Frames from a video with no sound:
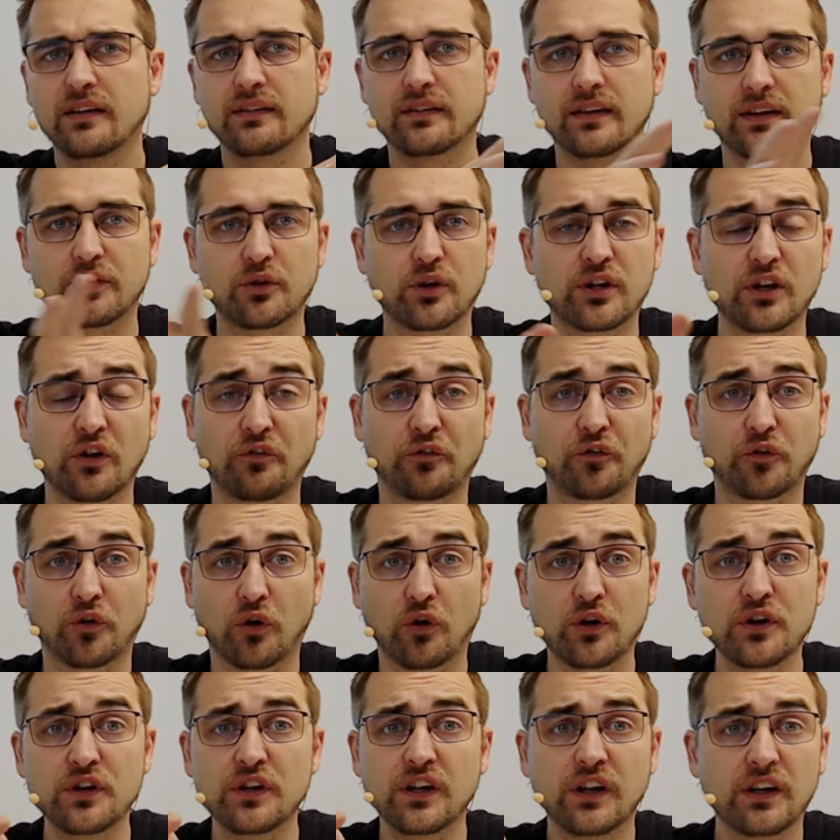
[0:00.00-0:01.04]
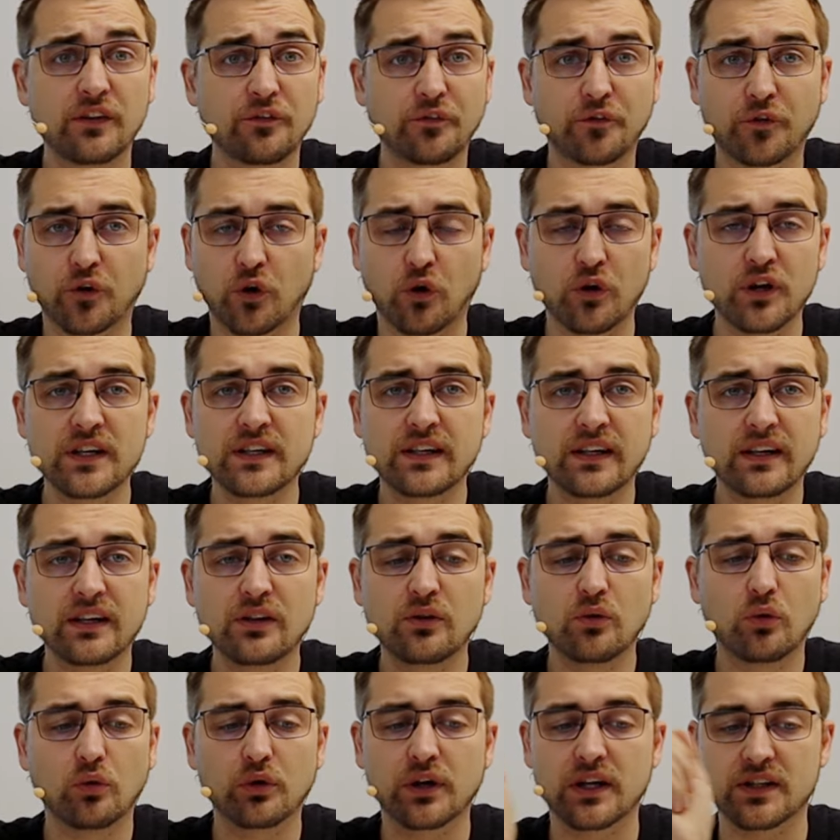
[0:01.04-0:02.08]
natürlich auch Freunde,
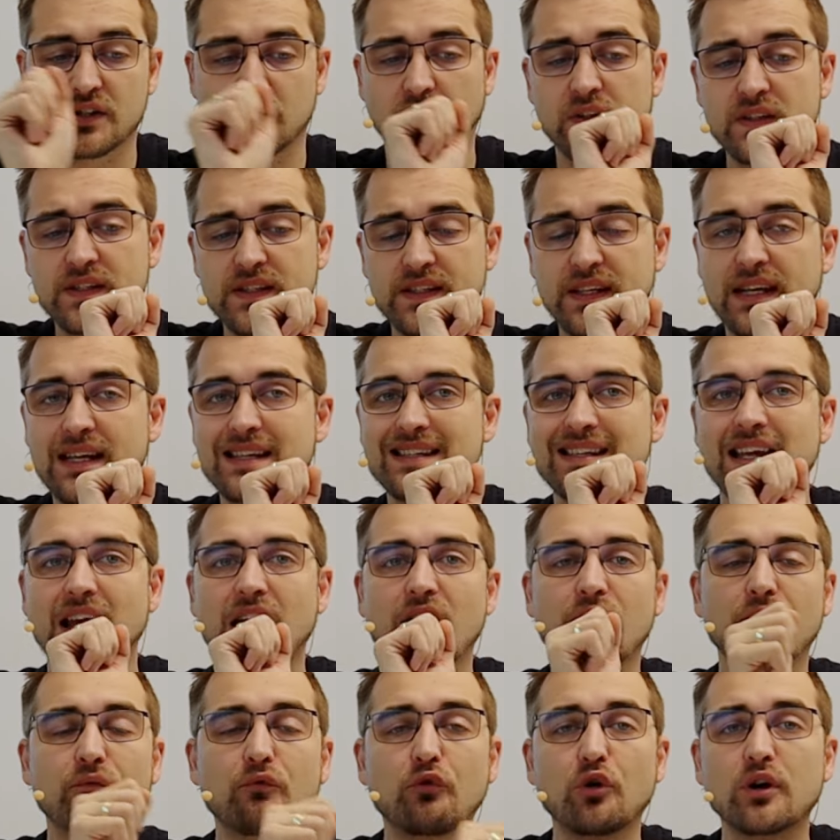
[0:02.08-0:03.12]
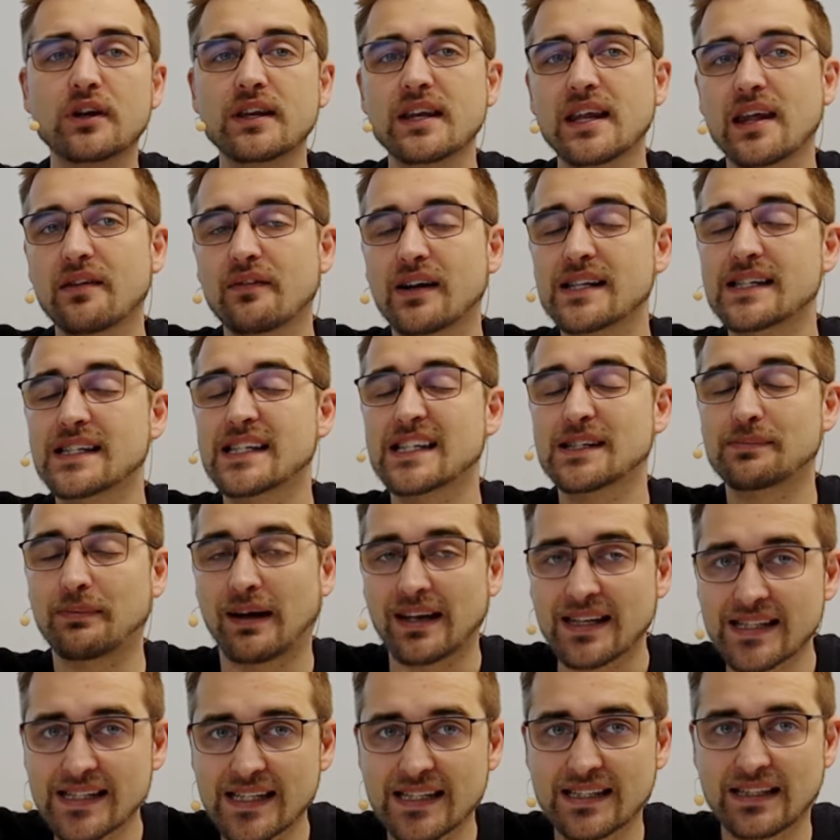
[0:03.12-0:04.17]
Freundinnen oder sonstiges, würden jeweils
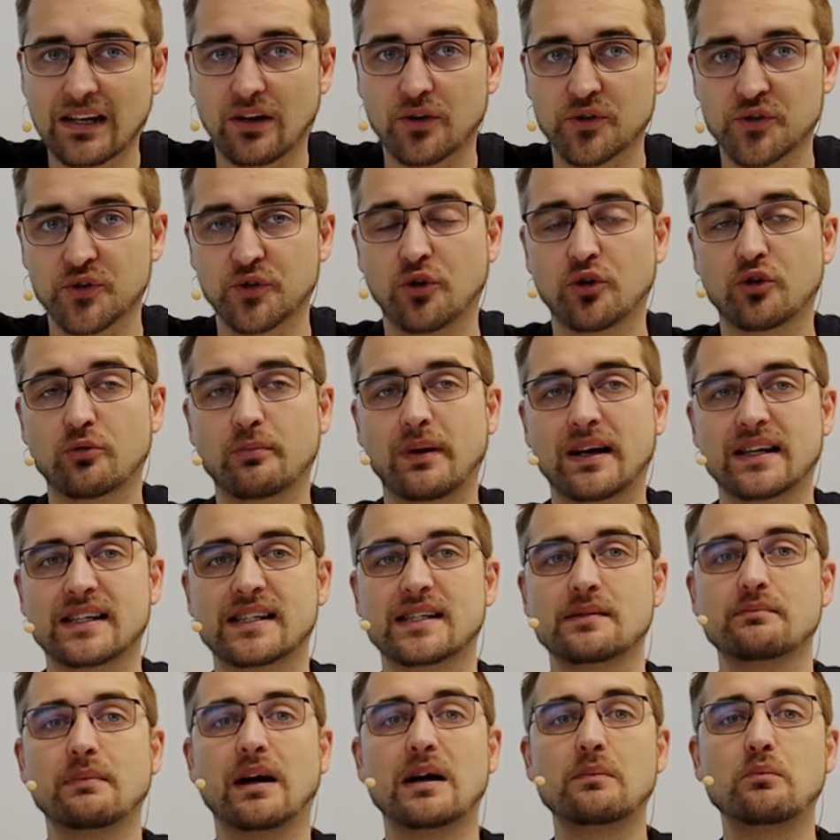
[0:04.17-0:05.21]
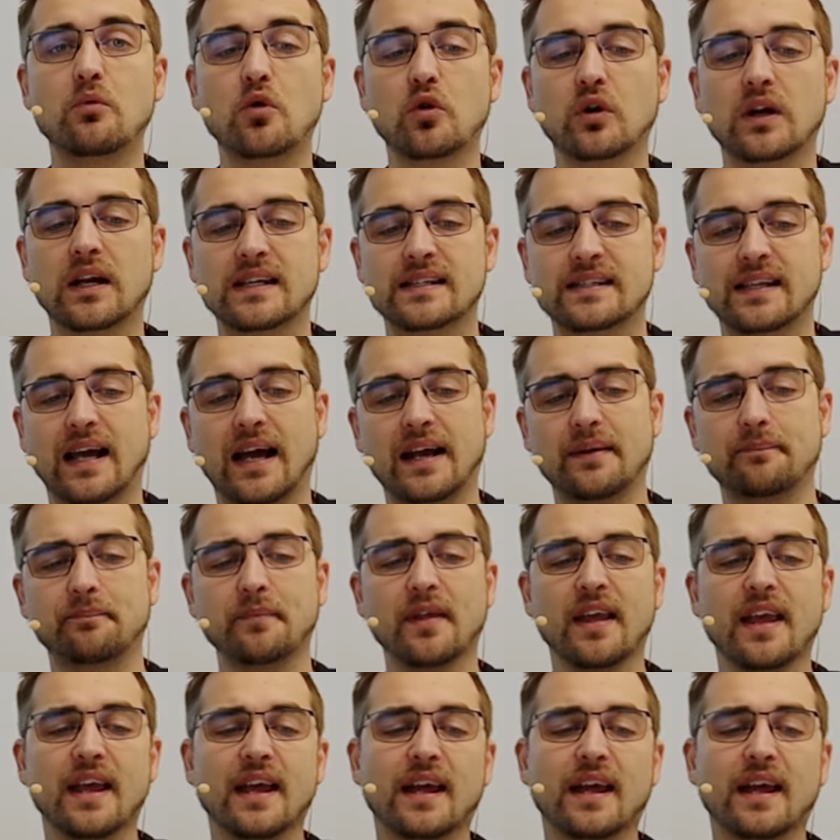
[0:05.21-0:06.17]
20.000 Euro maximal möglich sein.